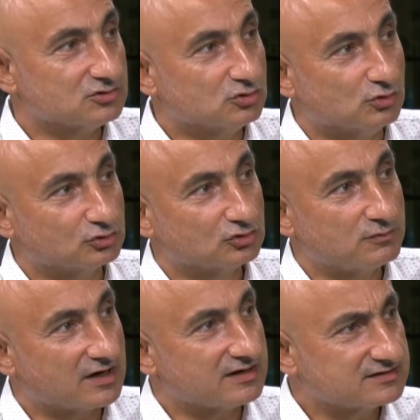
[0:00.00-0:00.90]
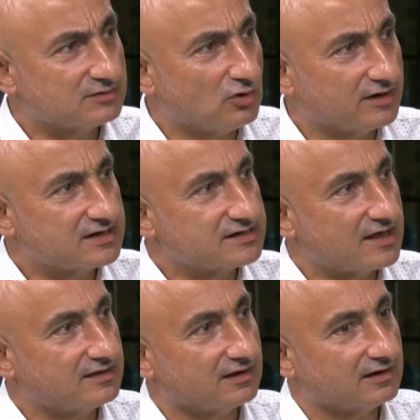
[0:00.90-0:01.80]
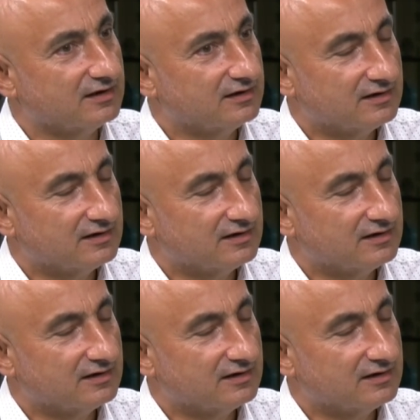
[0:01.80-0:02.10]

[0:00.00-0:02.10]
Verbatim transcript: umudunu biraz da bu hani kredi